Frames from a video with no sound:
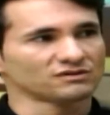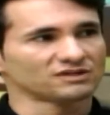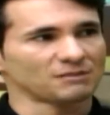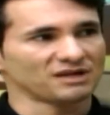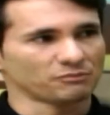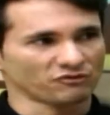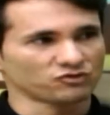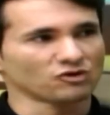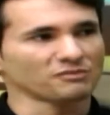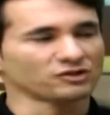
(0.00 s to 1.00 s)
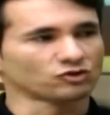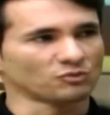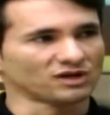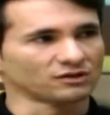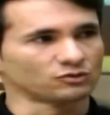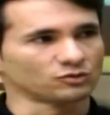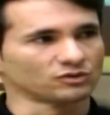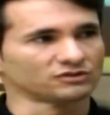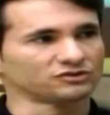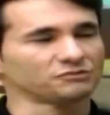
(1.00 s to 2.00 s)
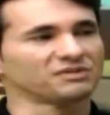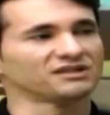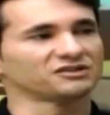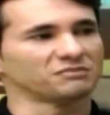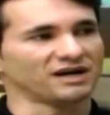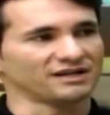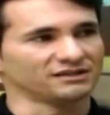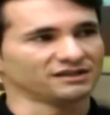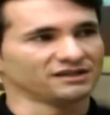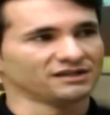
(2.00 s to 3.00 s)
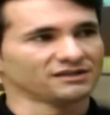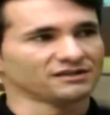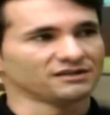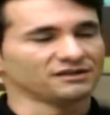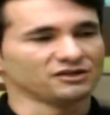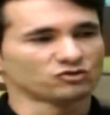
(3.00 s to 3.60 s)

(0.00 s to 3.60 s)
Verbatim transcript: trabalhei profissionalmente como cantor de banda de baile. E